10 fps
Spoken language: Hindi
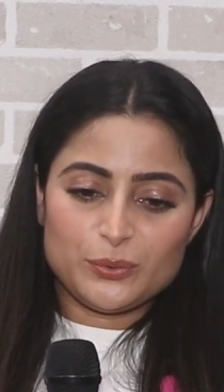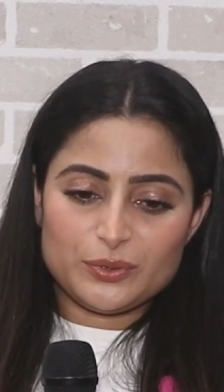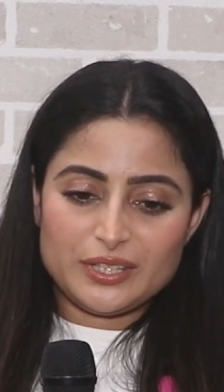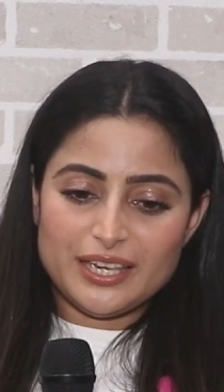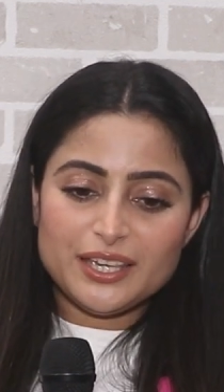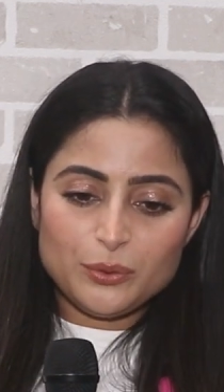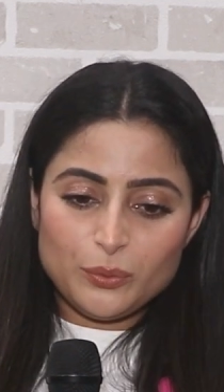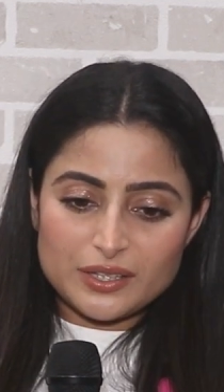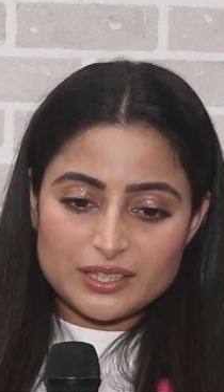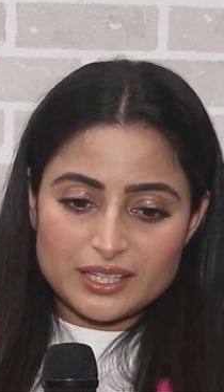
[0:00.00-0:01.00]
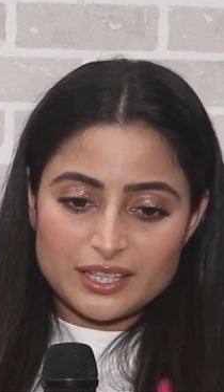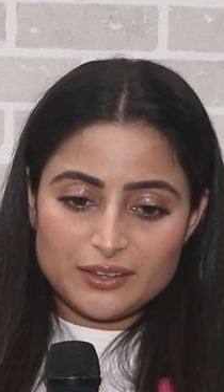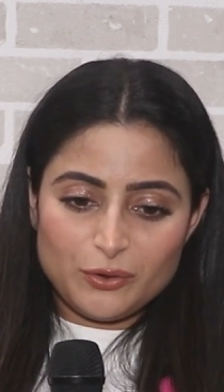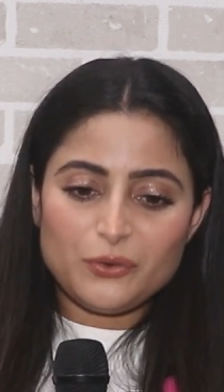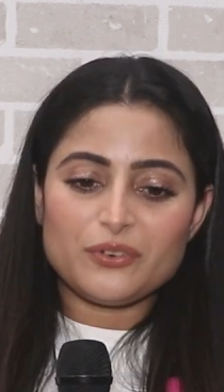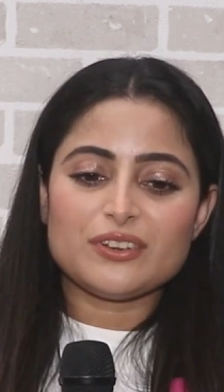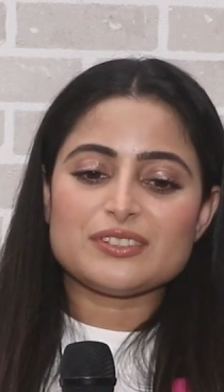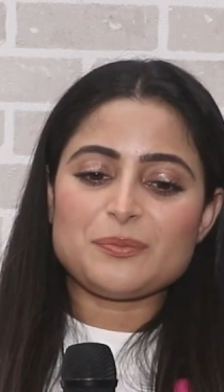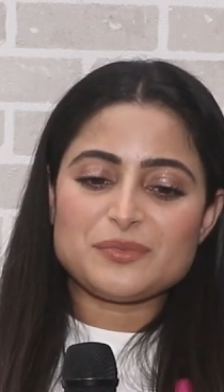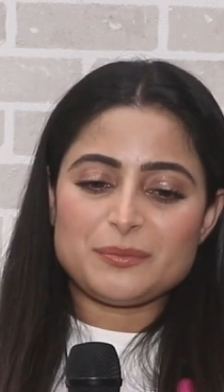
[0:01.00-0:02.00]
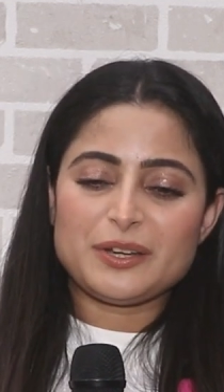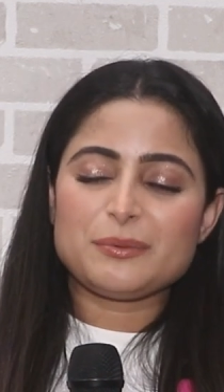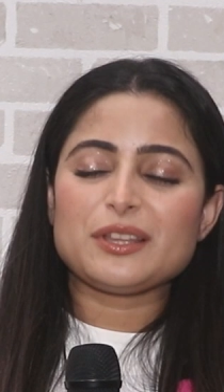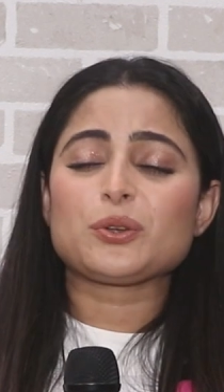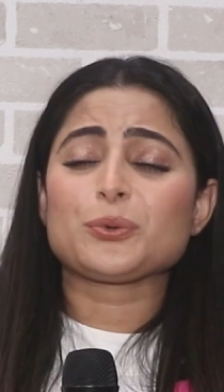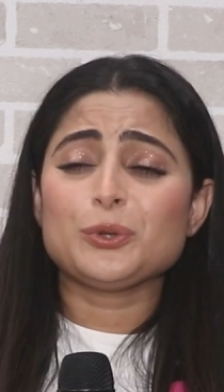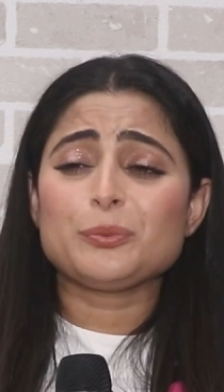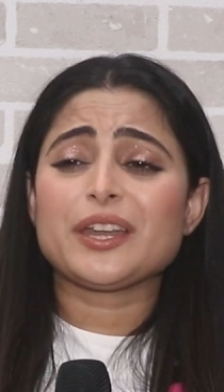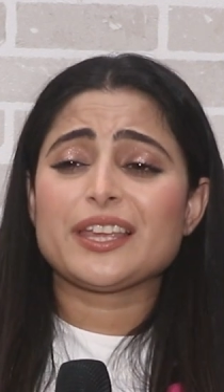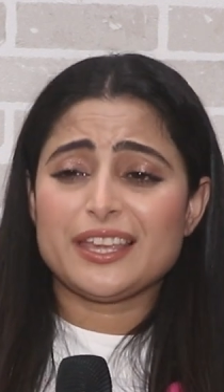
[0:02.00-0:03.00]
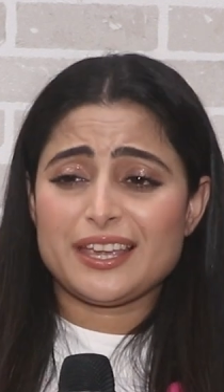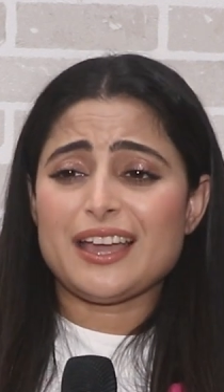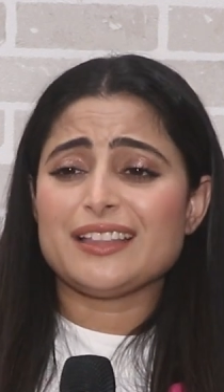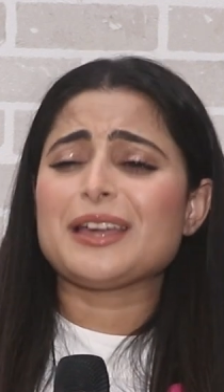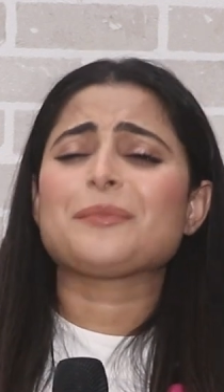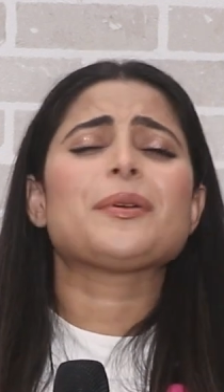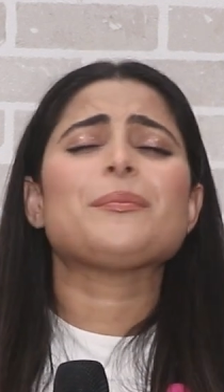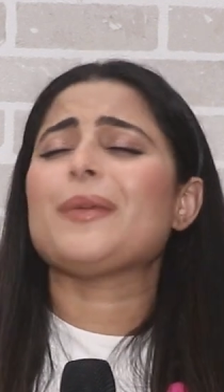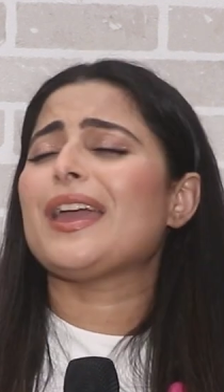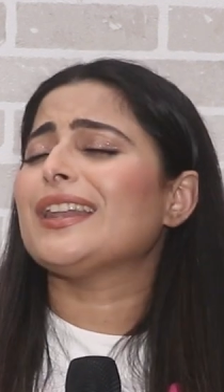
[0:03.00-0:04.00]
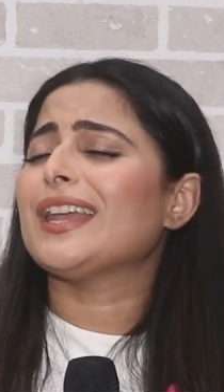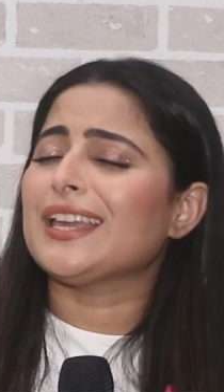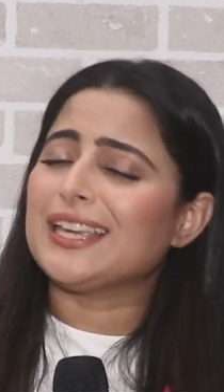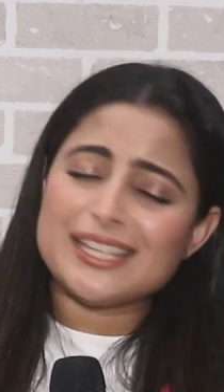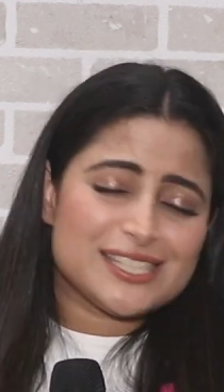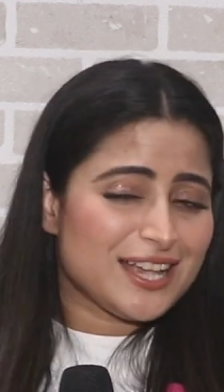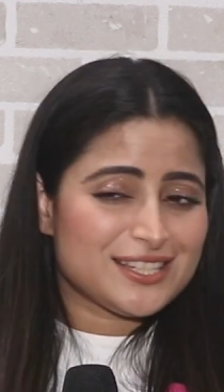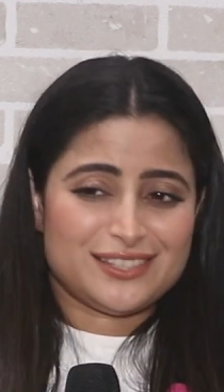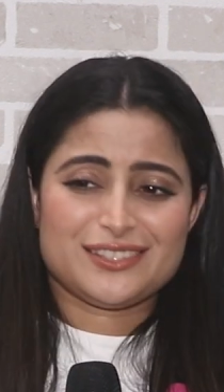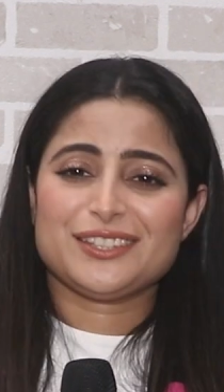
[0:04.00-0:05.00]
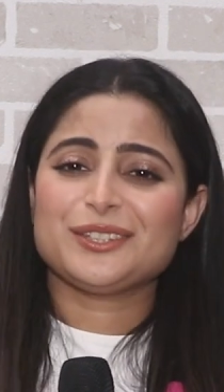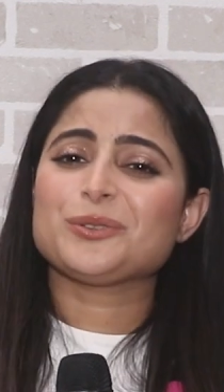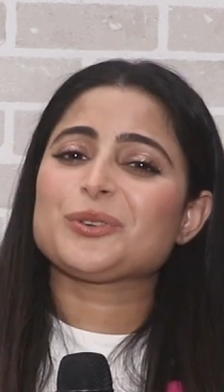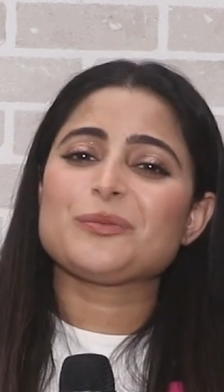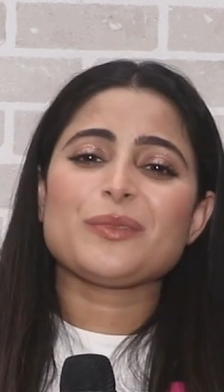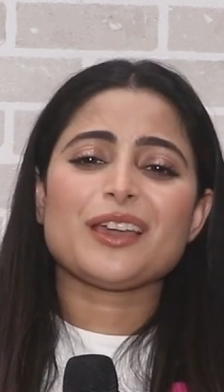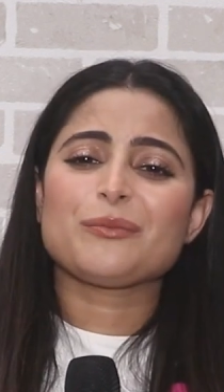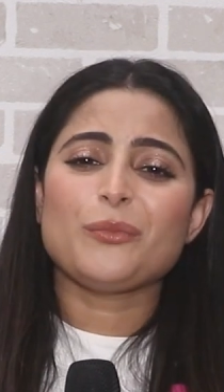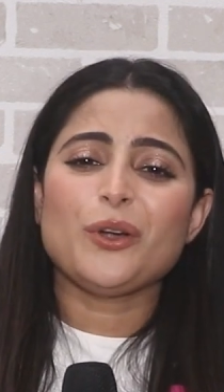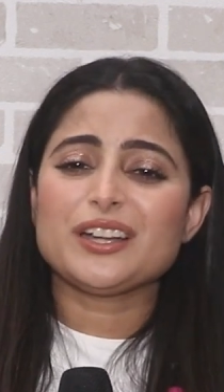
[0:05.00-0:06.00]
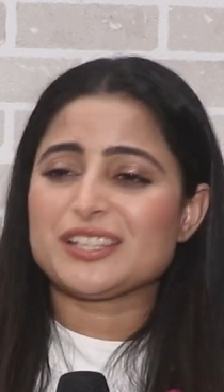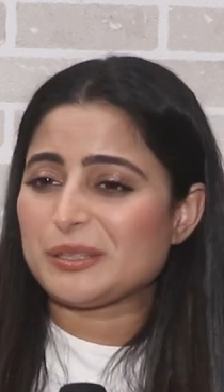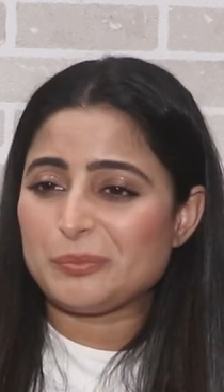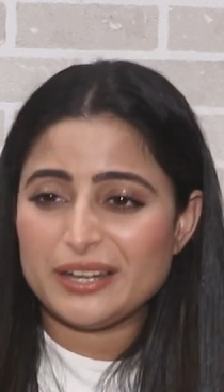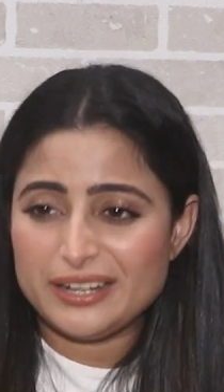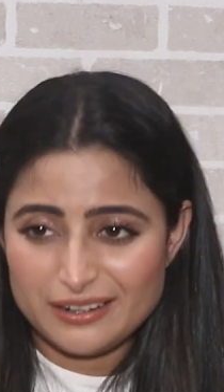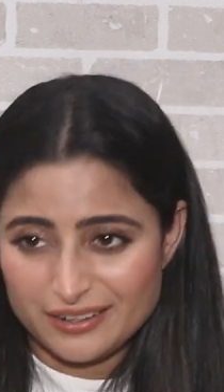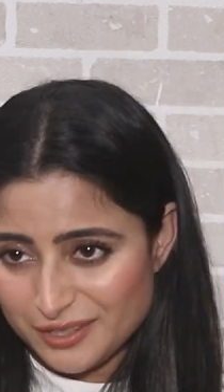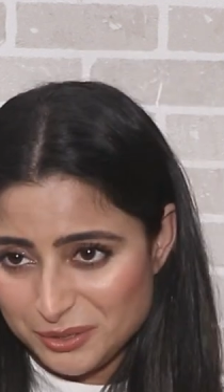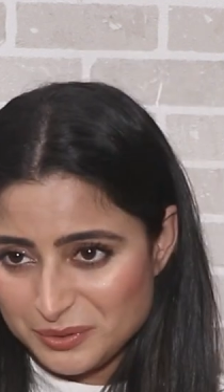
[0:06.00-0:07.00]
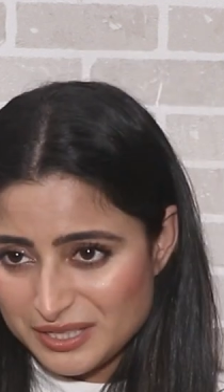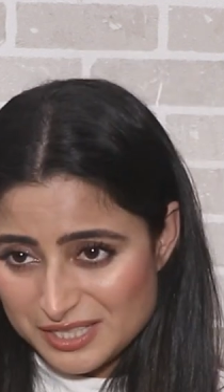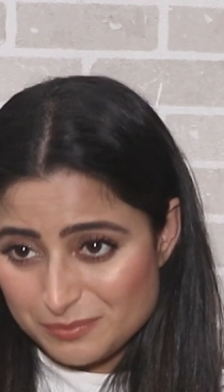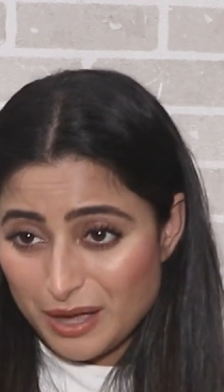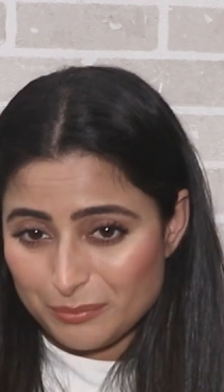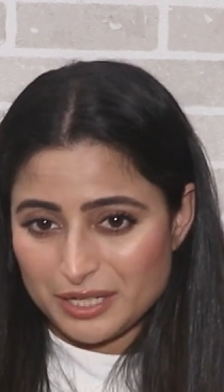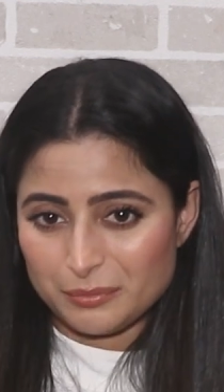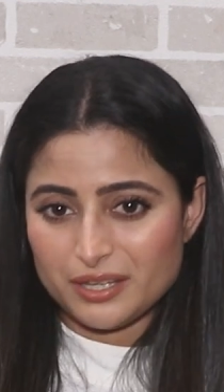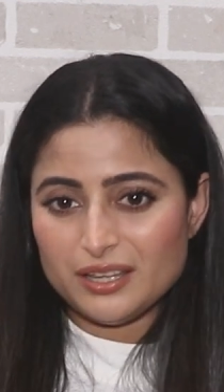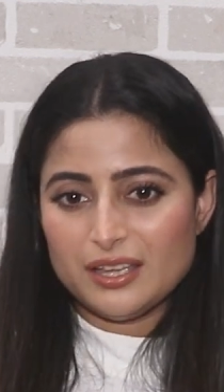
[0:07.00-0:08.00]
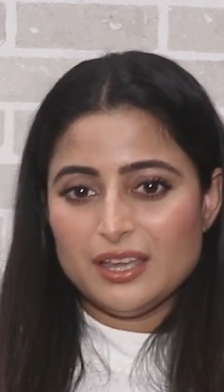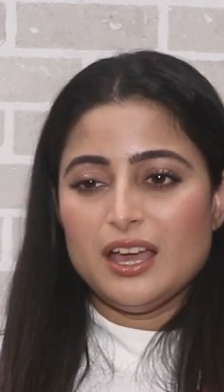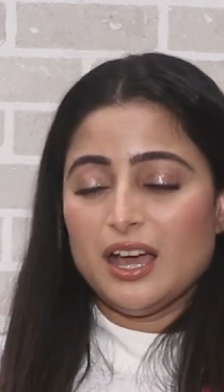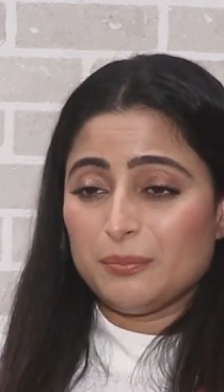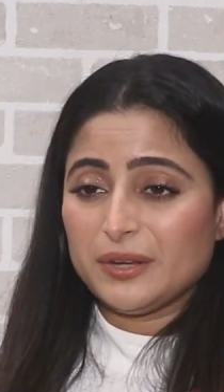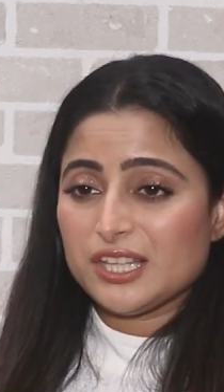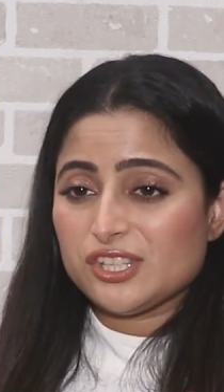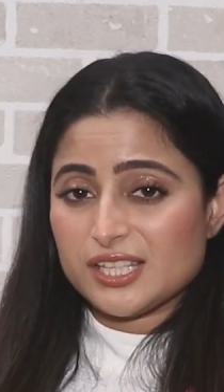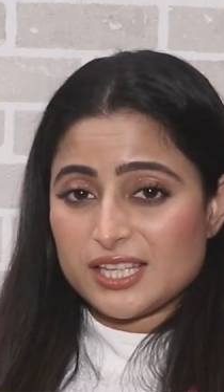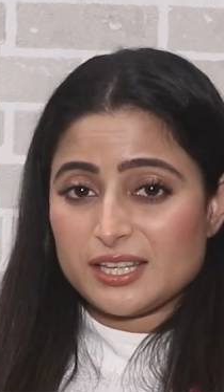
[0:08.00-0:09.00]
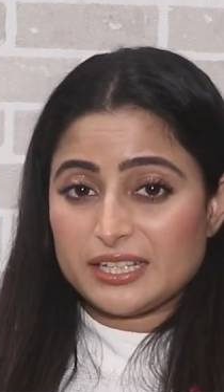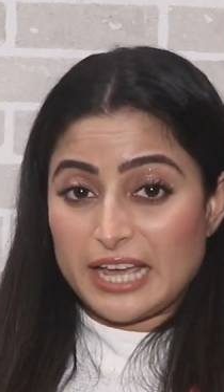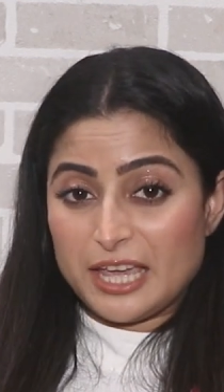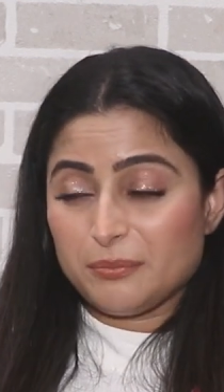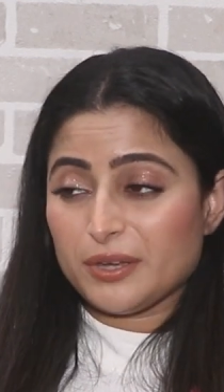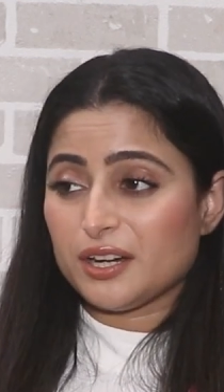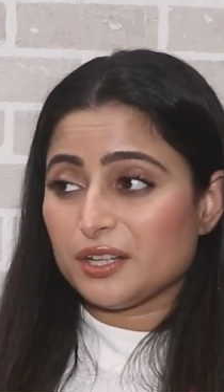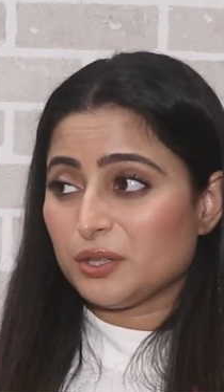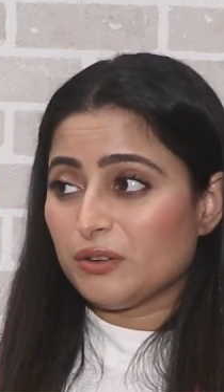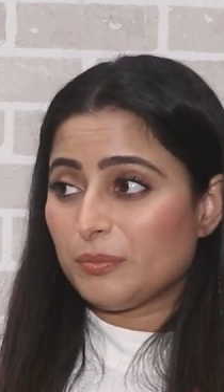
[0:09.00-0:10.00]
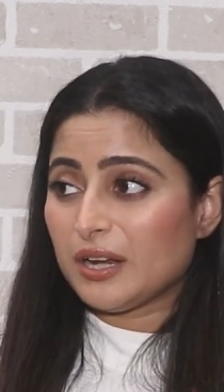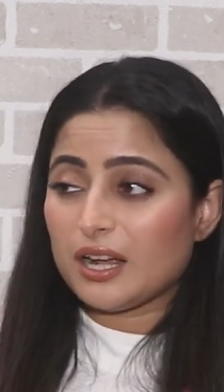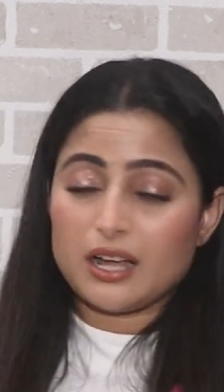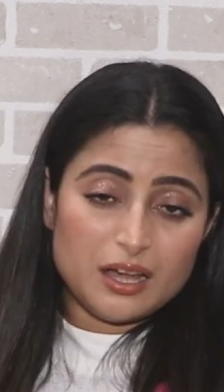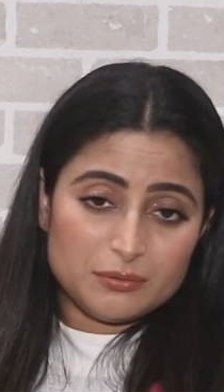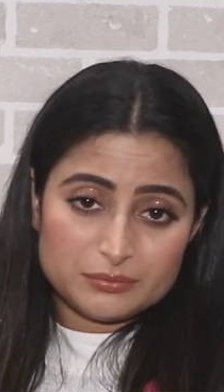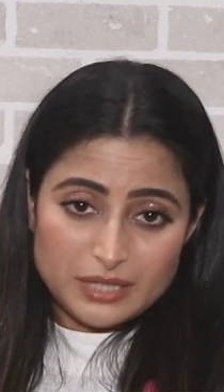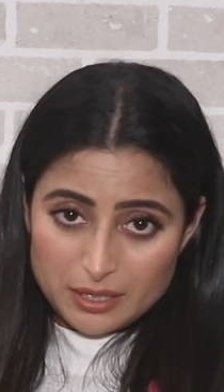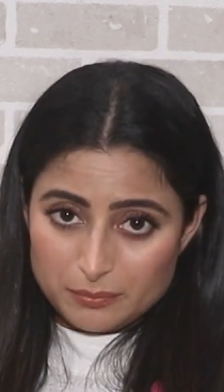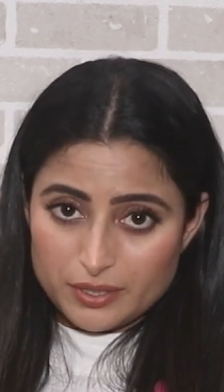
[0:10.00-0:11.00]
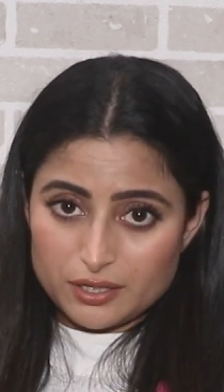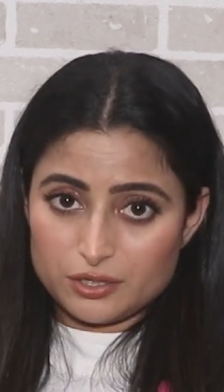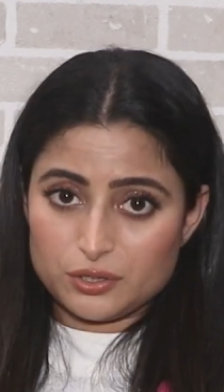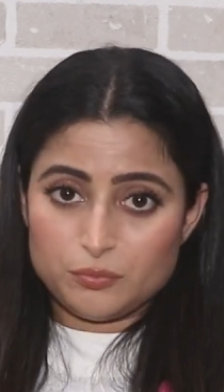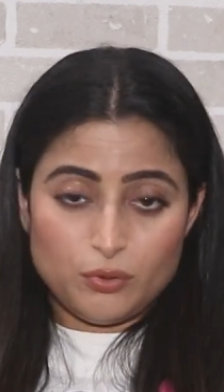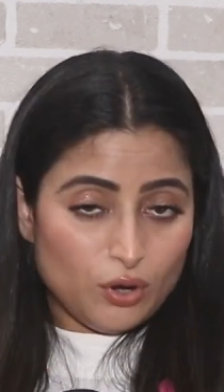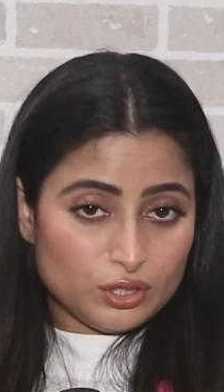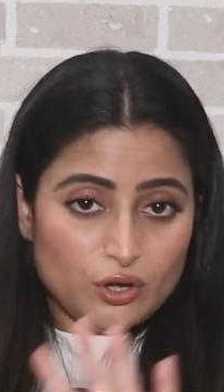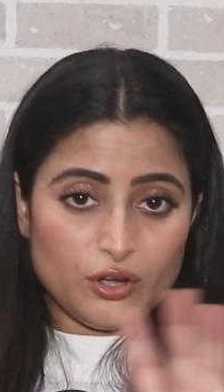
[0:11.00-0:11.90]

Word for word: यही हुआ था कि और सबसे बड़ी बात रूल ब्रेकिंग के आधार पे मैं नहीं जा सकती थी क्योंकि मैं एक बहुत डिसिप्लिन लड़की हूँ इस मामले में अपने चीज़ें टाइम पे करती हूँ अपना काम टाइम पे करती हूँ बहुत